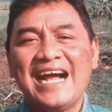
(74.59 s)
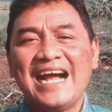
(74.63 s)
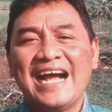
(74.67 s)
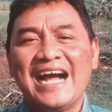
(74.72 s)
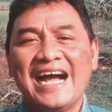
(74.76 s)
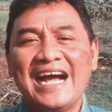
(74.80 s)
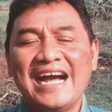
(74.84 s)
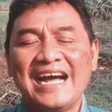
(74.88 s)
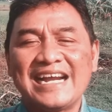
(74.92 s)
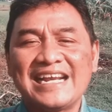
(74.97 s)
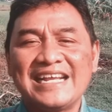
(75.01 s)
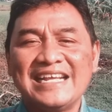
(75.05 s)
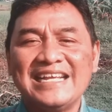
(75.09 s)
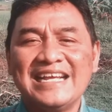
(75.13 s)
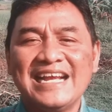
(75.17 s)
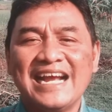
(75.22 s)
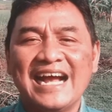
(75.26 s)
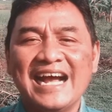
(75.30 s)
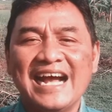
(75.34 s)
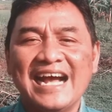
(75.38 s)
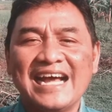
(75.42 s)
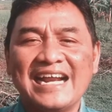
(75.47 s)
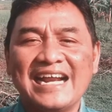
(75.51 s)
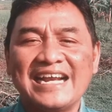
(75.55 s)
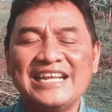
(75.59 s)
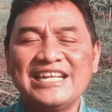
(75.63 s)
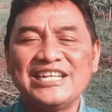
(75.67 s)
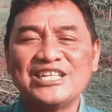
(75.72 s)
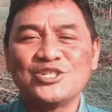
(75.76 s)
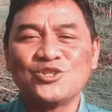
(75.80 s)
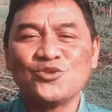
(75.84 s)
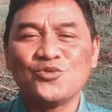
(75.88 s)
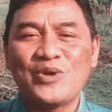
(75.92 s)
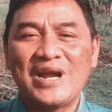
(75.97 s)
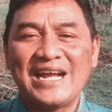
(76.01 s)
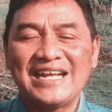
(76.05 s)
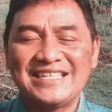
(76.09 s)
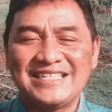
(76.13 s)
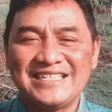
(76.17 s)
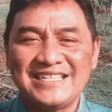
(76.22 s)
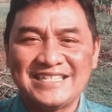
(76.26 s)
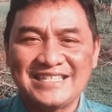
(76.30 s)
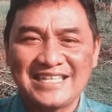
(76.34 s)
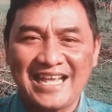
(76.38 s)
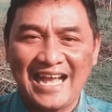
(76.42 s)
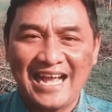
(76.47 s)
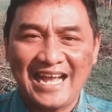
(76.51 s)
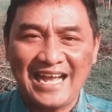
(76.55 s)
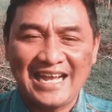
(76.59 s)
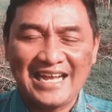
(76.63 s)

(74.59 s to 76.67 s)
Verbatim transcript: hari-hari sukacita.